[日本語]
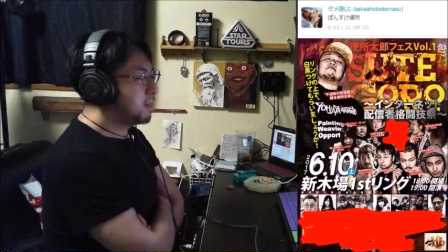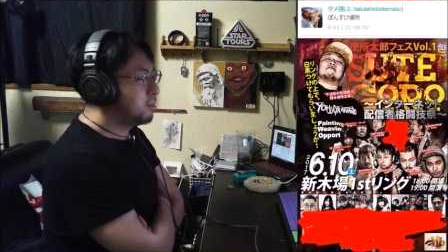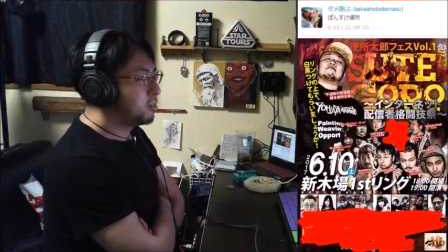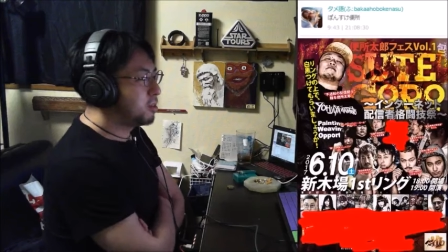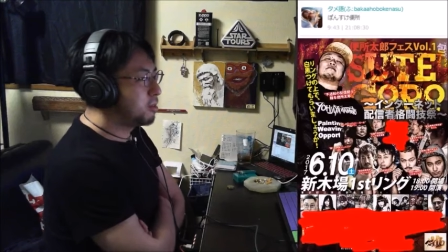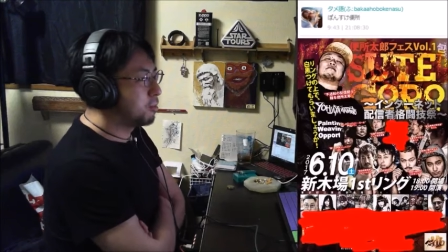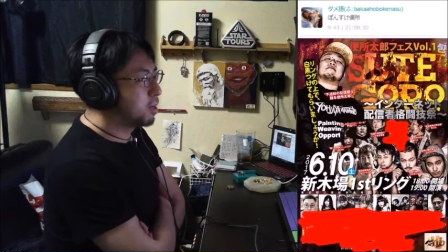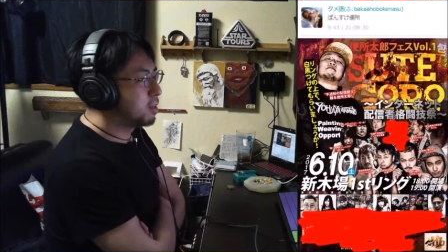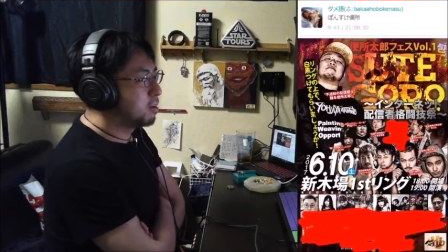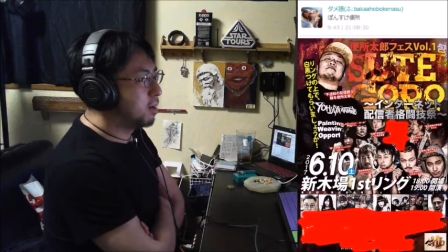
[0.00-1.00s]
ら、
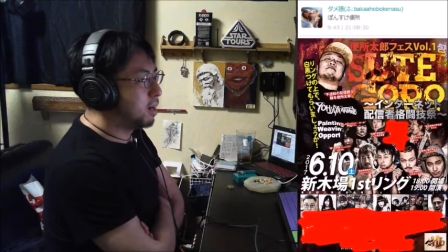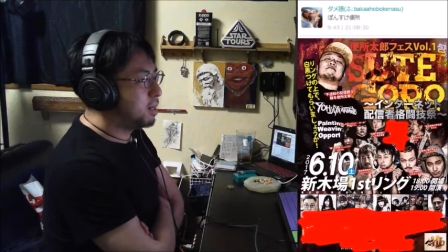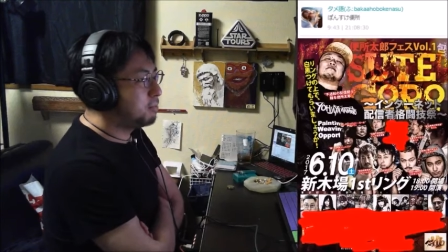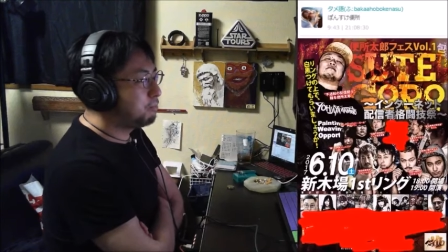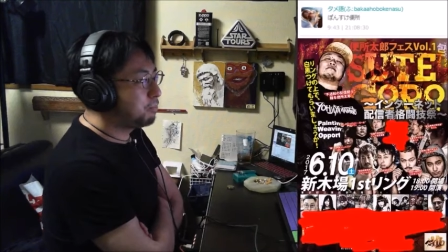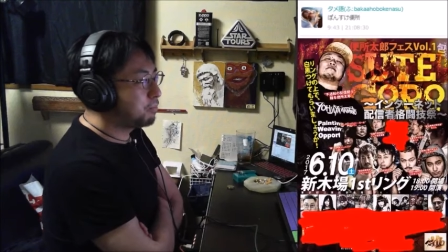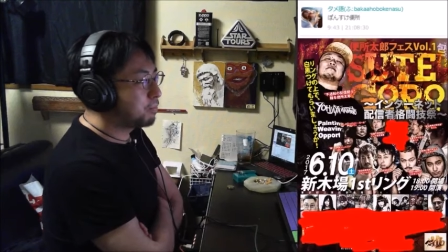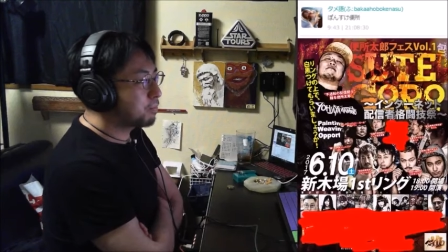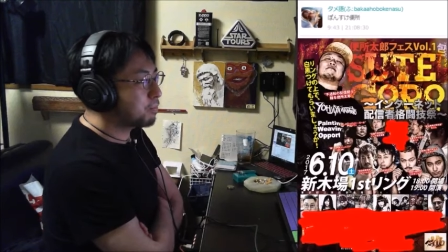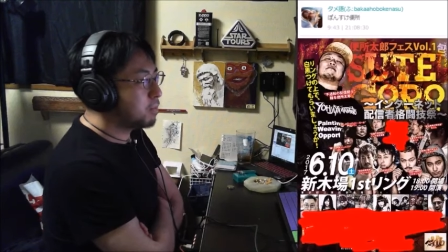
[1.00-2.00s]
ニコ生
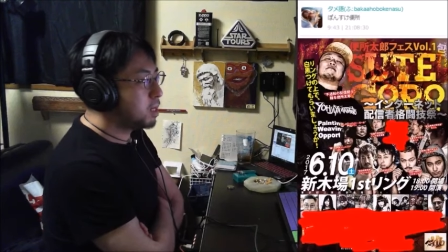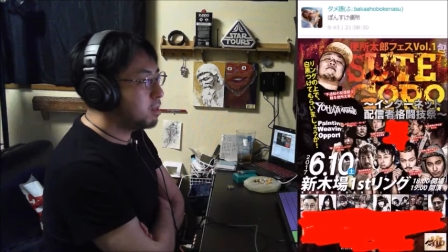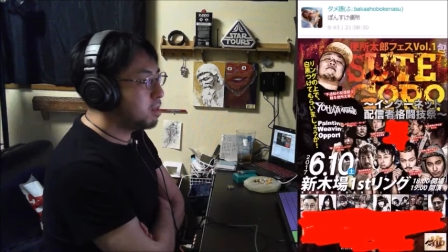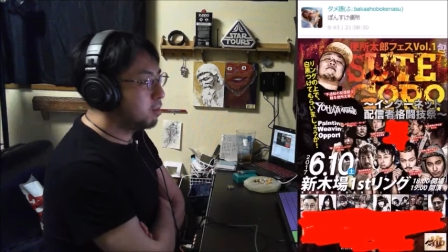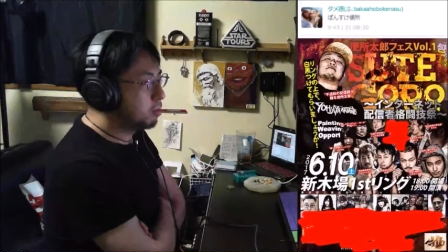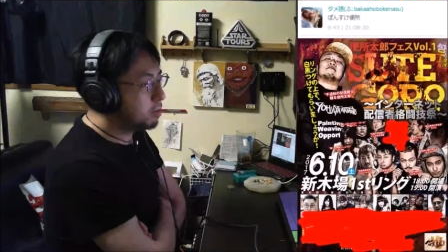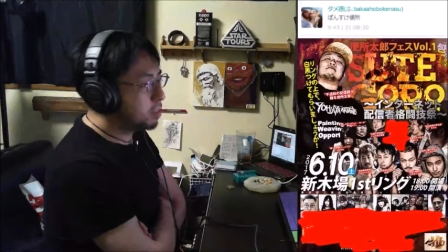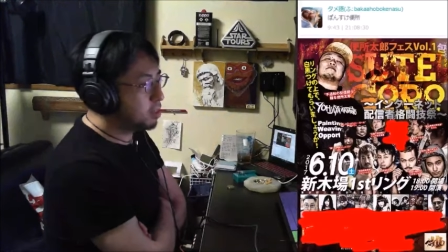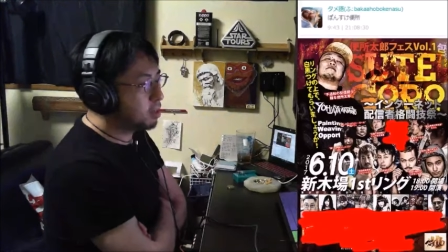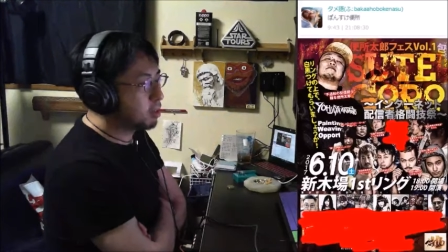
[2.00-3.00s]
時代はどういう形で
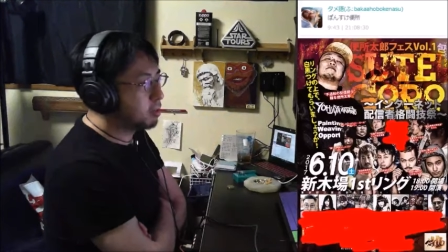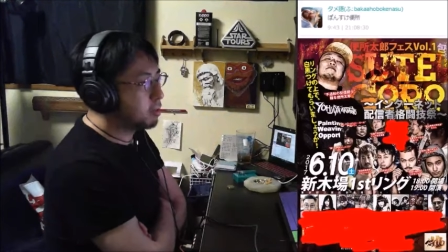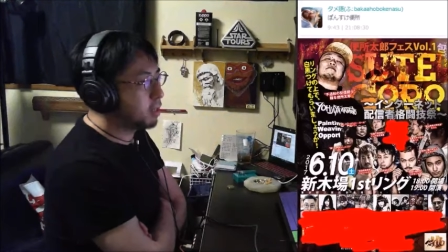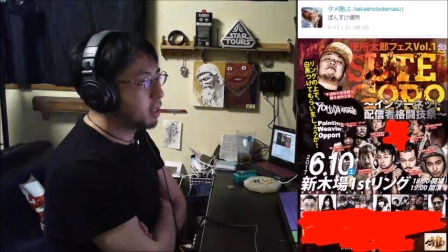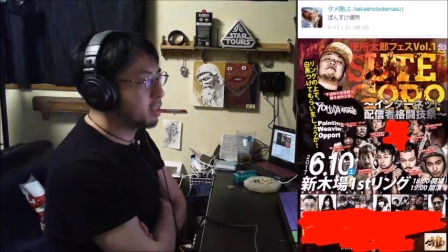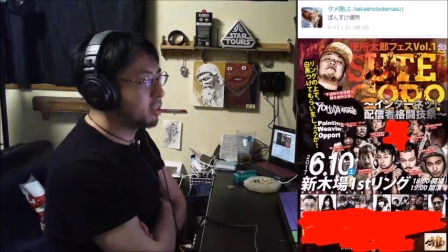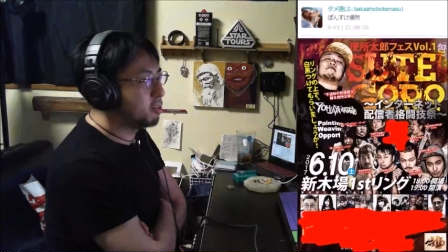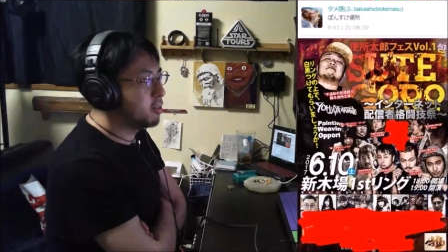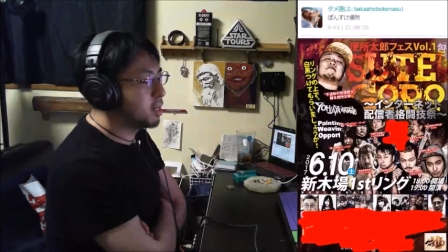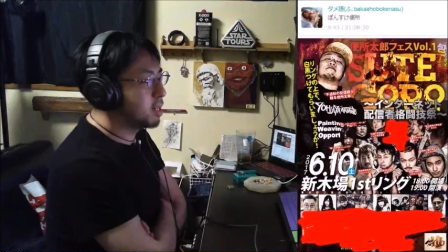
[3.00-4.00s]
収益になってたの
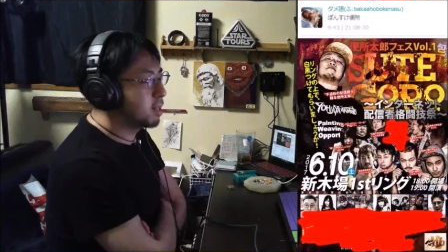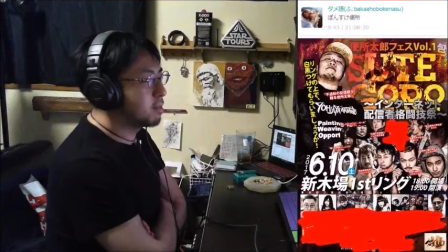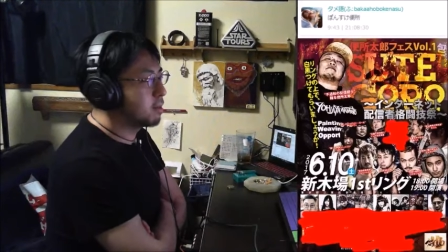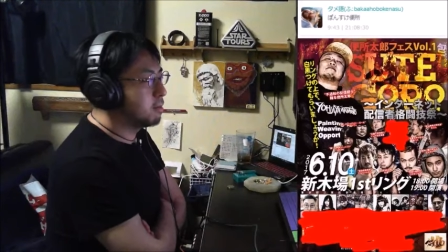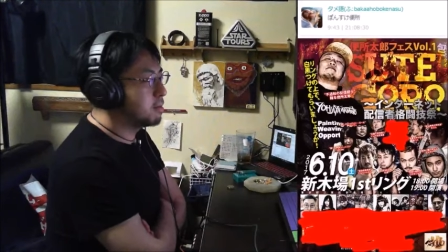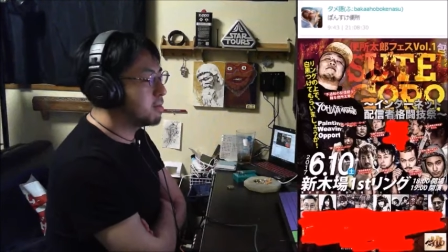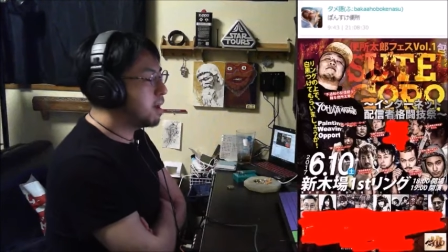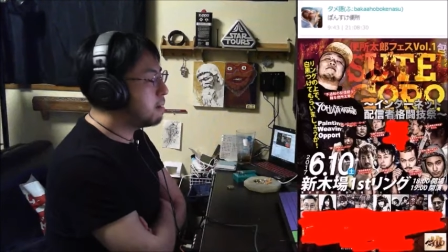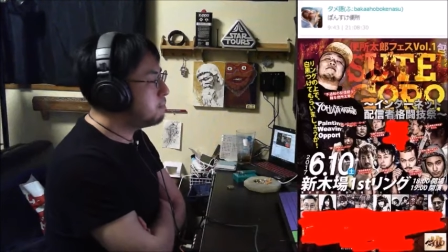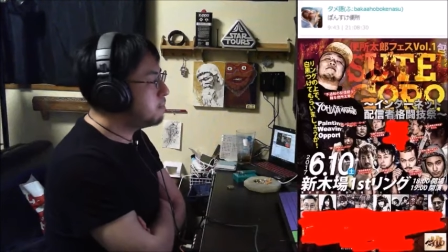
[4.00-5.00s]
?3 万円ぐらい
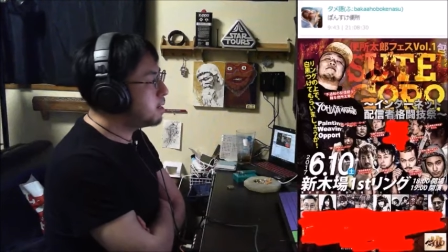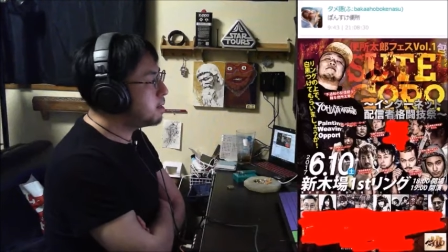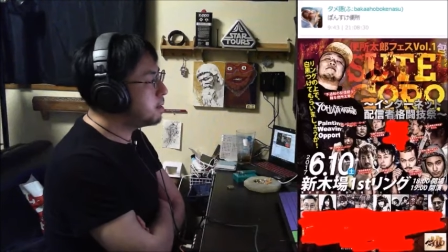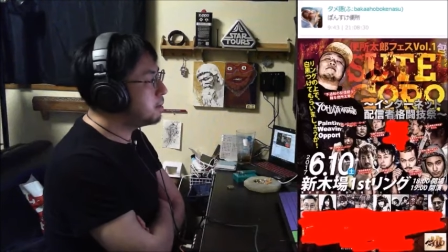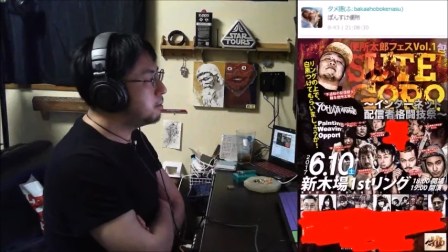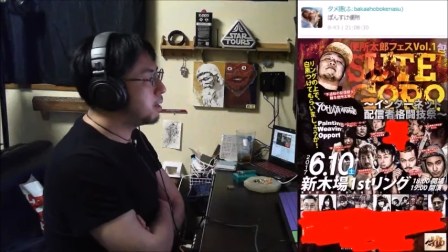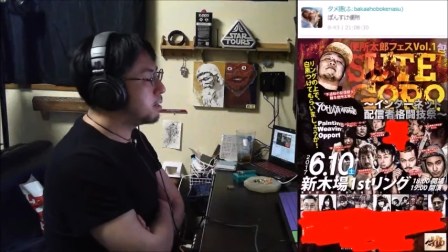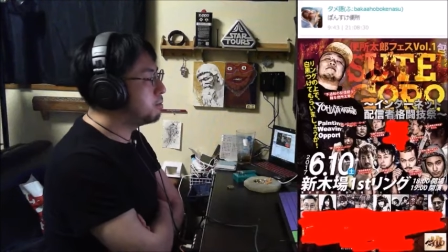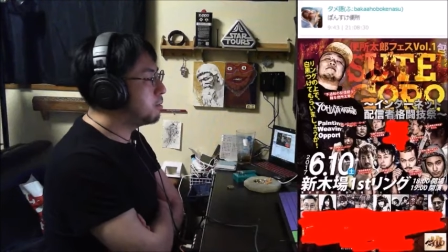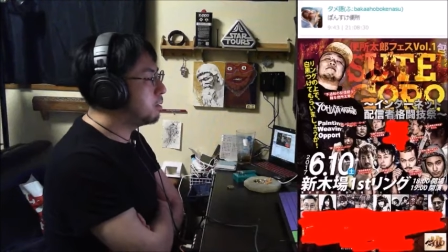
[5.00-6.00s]
振り込んでもらっ
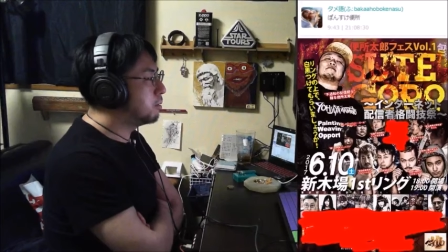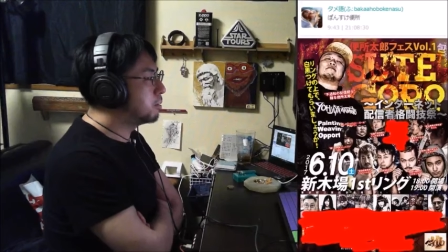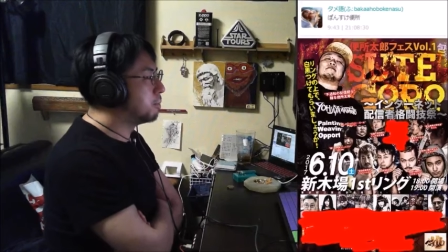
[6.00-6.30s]
てたね。